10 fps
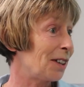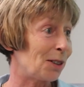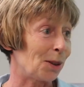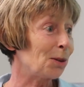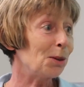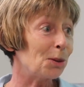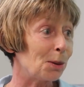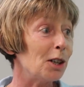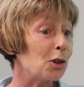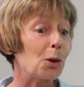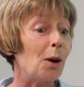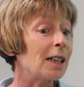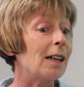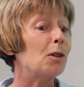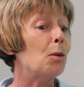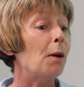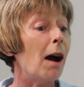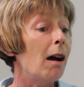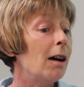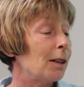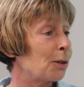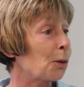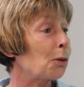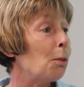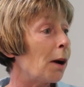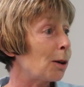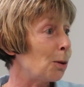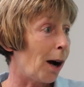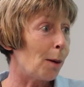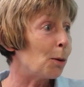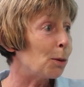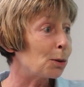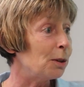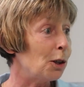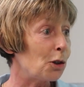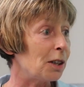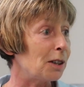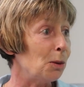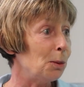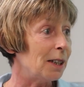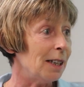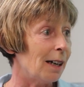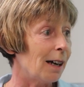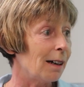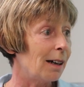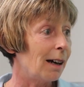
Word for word: Sans doute, oui, je crois que quelque part, dans son parcours, à un moment donné, j'ai été utile.